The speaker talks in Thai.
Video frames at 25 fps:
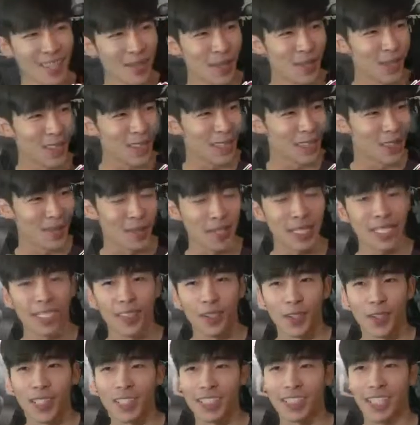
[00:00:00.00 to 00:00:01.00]
ปกติก็ไม่ใช่
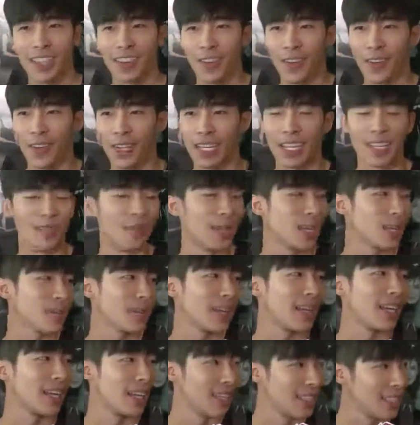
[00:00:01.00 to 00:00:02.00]
คนตลกอะไรมาก
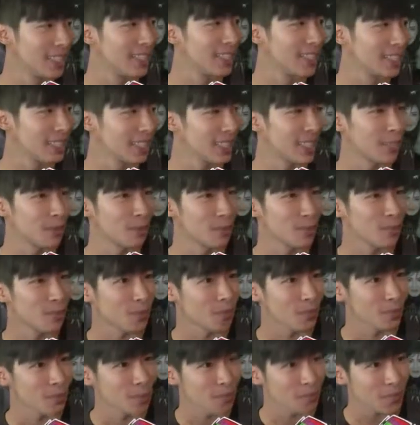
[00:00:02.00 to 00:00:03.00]
มายครับเตรียม
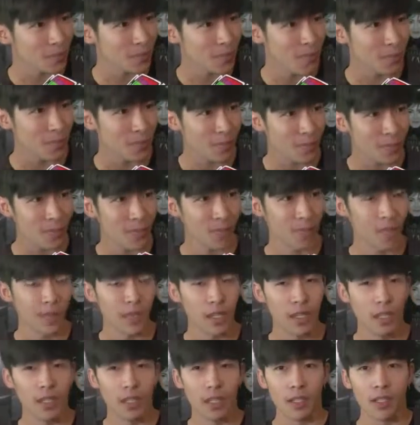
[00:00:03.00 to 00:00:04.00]
ตัวหนักขึ้น
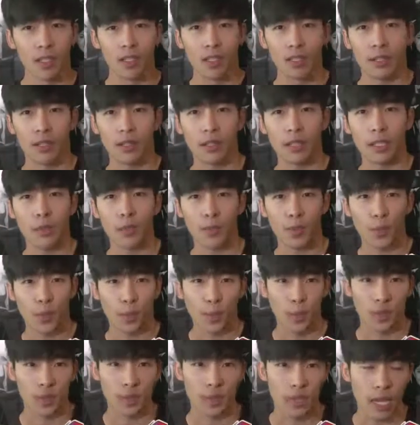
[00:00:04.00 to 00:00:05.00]
ก็เตรียมตั
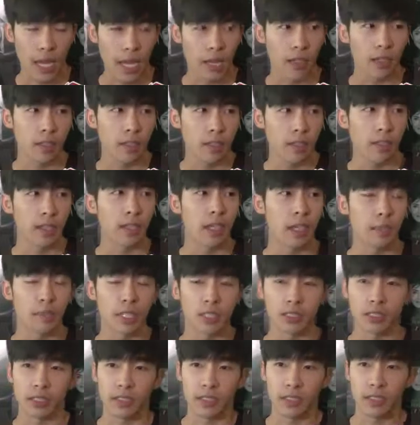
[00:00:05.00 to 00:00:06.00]
วหนักขึ้นนะครับ อ
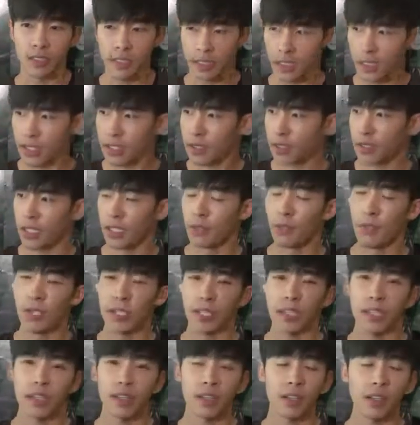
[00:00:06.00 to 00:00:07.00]
ย่างจริง ๆเนี่ยอย่างวัน
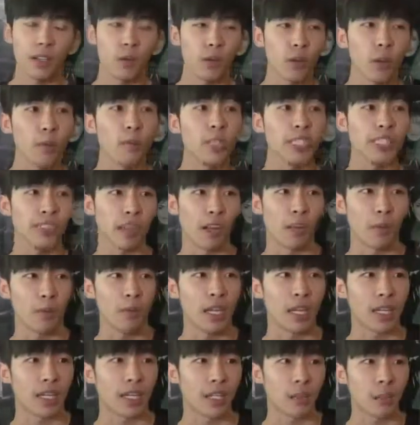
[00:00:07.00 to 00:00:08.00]
นี้เขาก็มีซ้อม
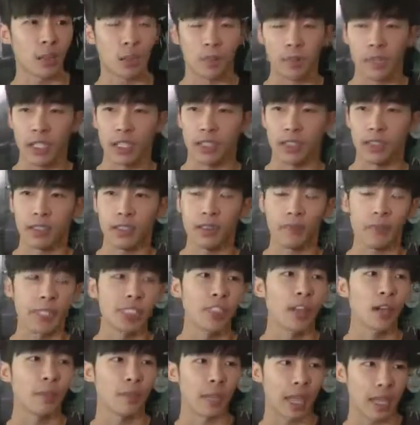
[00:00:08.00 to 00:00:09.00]
กัน แต่ผมติดมา
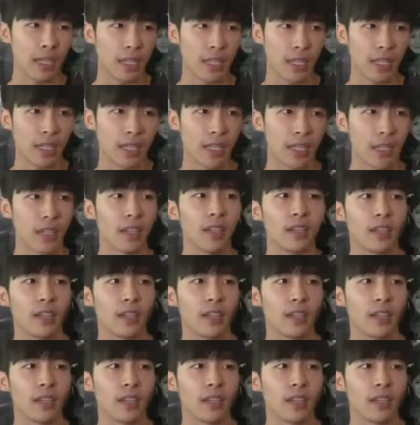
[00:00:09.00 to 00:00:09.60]
ซ้อมงานนี้เอ